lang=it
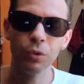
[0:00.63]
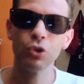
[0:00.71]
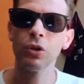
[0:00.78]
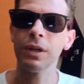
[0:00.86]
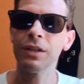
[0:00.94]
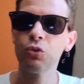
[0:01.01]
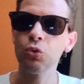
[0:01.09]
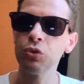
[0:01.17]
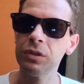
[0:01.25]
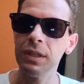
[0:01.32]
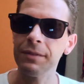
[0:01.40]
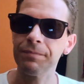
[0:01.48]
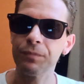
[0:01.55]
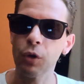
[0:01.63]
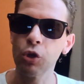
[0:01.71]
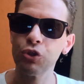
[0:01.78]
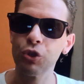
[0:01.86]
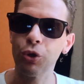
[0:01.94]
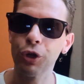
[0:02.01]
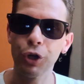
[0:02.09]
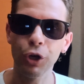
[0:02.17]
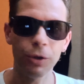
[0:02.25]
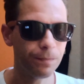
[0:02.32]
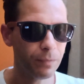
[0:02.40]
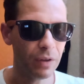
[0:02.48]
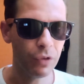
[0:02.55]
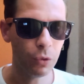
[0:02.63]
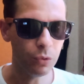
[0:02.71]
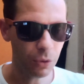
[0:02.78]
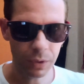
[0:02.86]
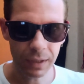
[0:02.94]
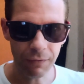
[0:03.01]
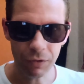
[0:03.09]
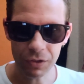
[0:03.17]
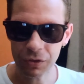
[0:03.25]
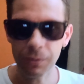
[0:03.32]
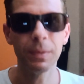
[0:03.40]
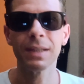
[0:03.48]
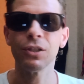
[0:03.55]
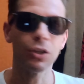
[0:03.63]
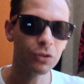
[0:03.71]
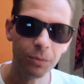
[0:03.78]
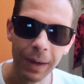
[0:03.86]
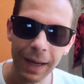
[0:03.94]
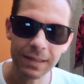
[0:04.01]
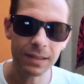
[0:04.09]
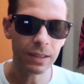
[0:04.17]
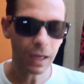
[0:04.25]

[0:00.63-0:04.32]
buongiorno, a tutti, buongiorno, benvenuti qui da vostro Barzilotto Barzi.